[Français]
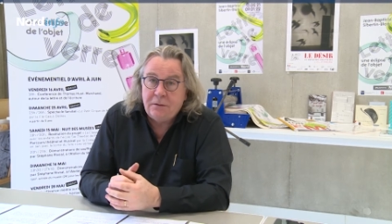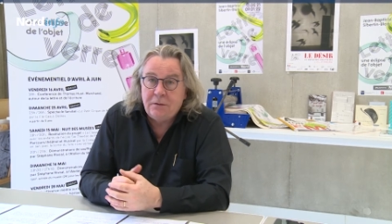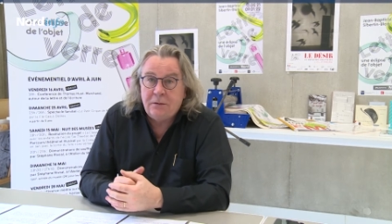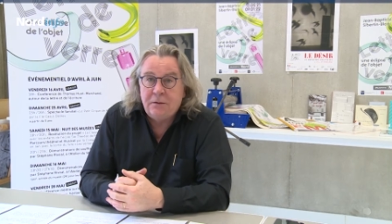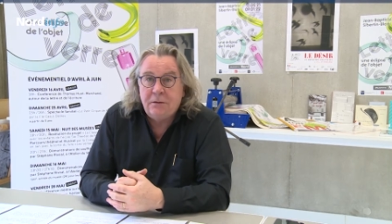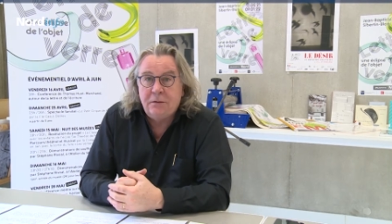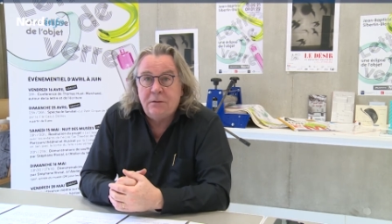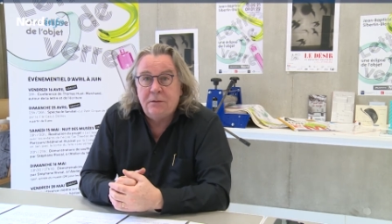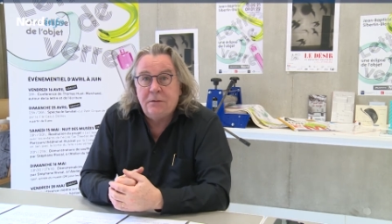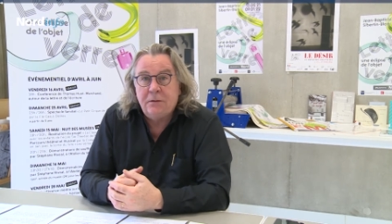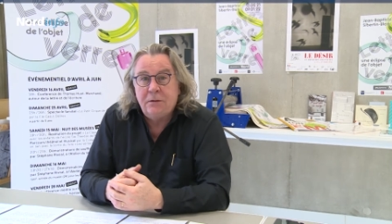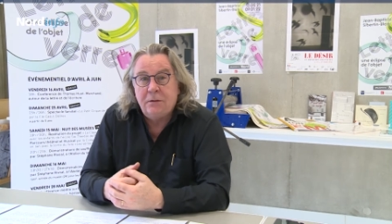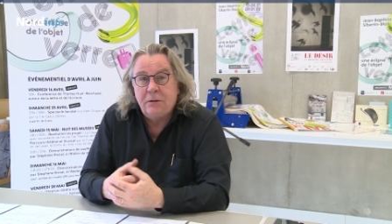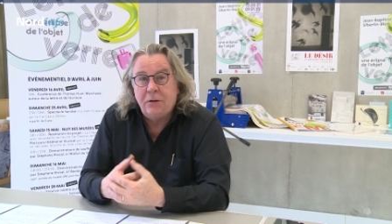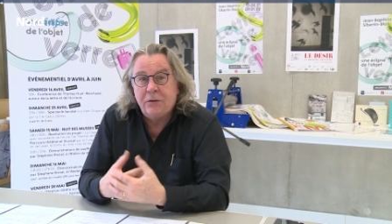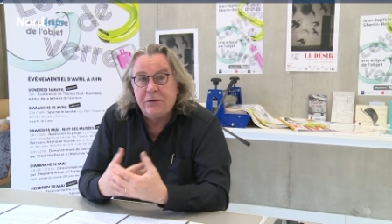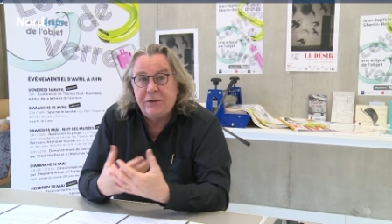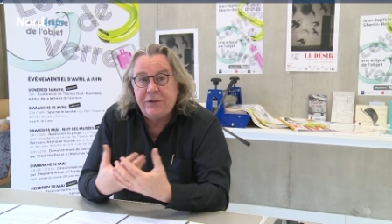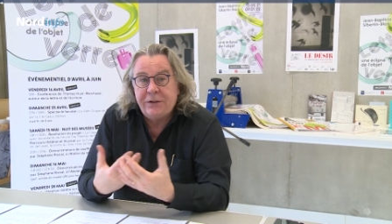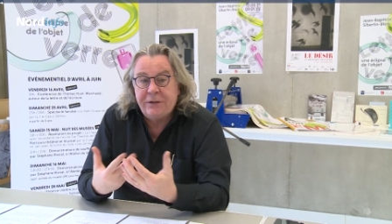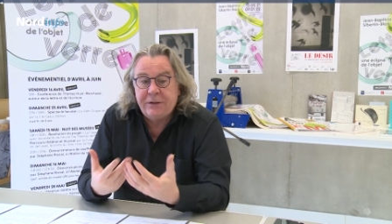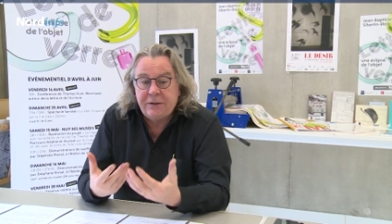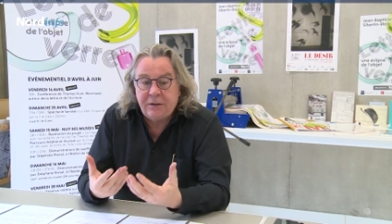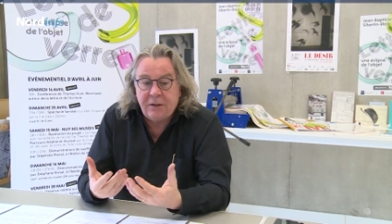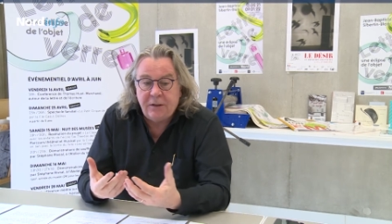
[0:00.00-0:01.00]
euh,
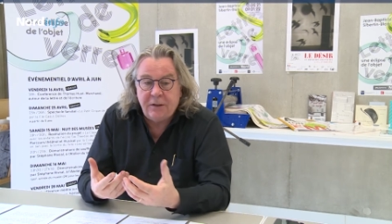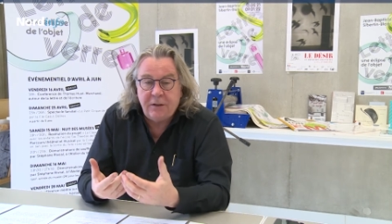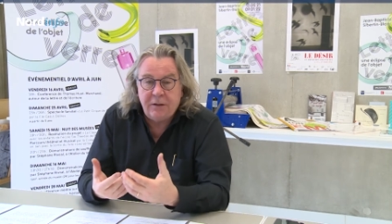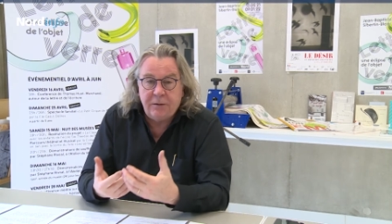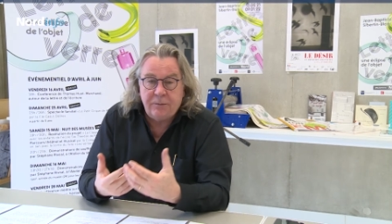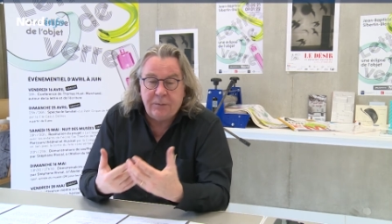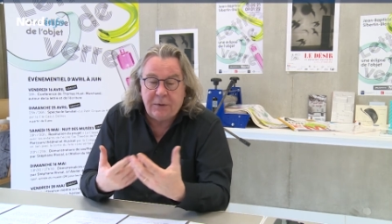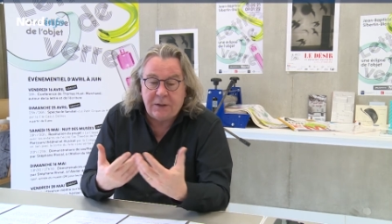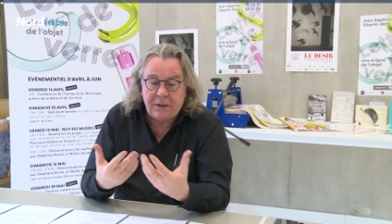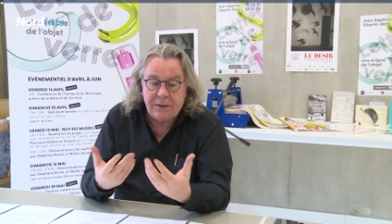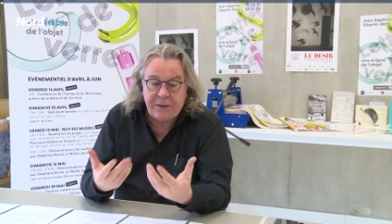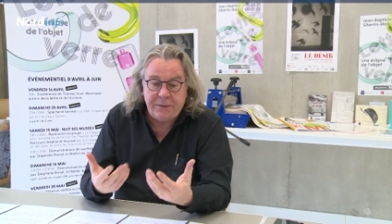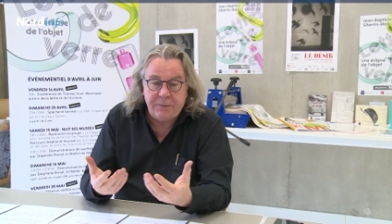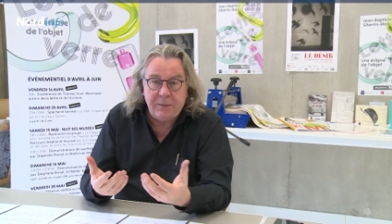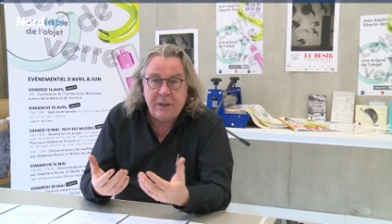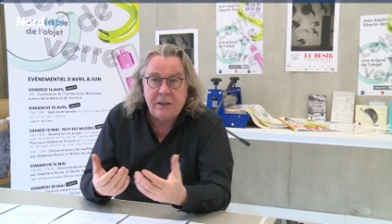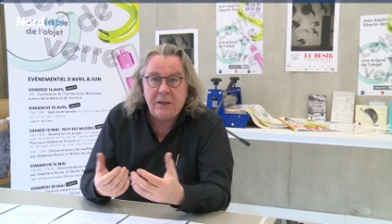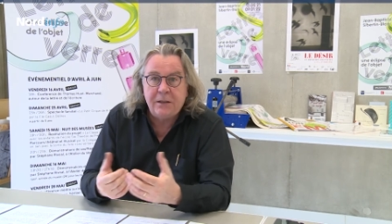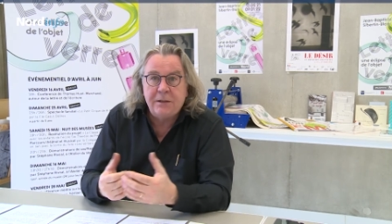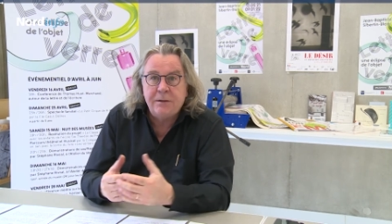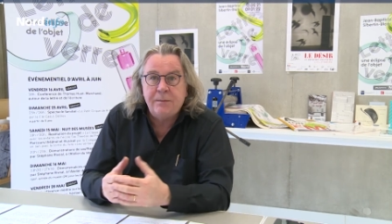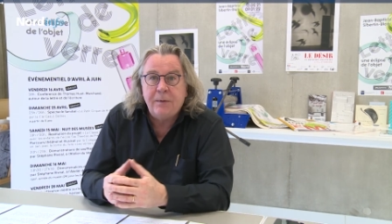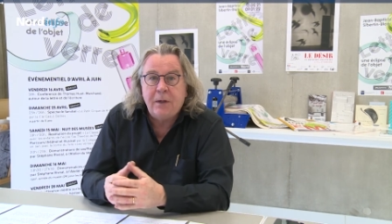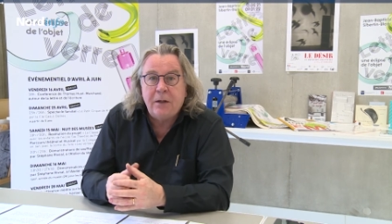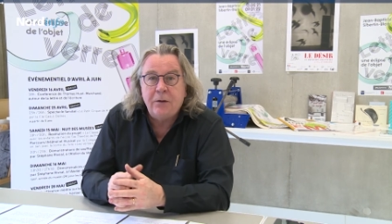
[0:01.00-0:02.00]
enregistré par
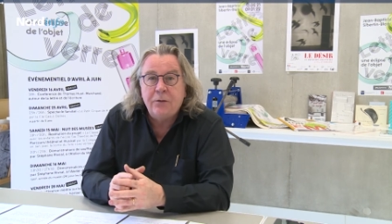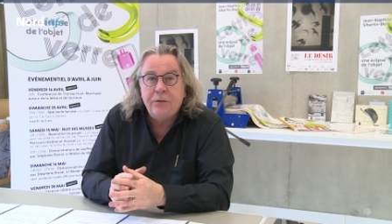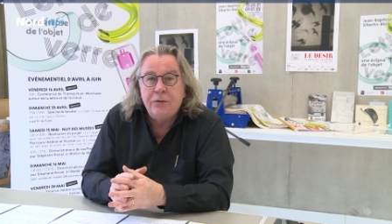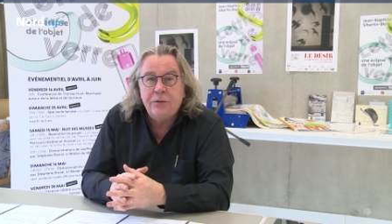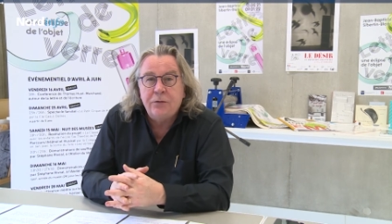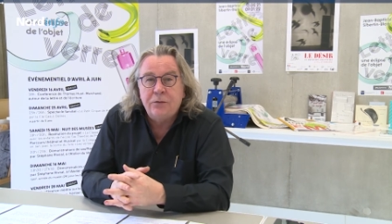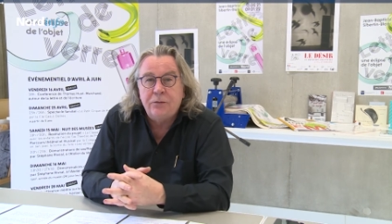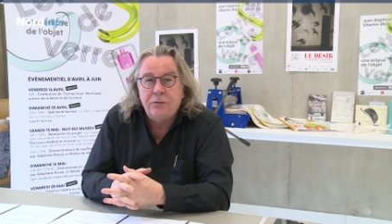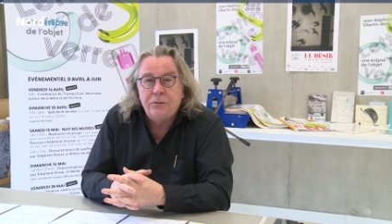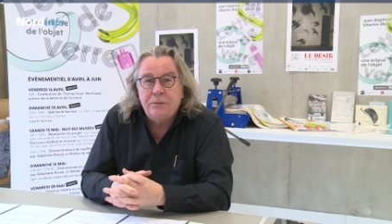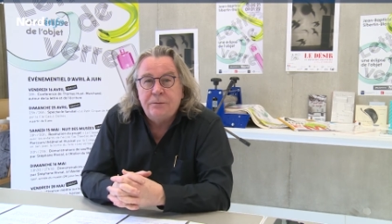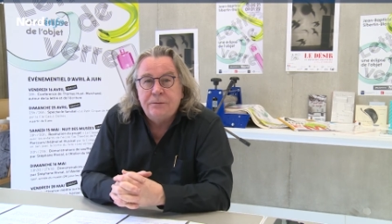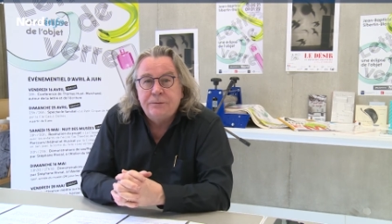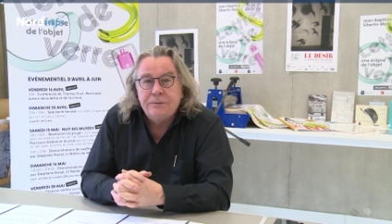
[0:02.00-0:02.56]
l'image, par le son.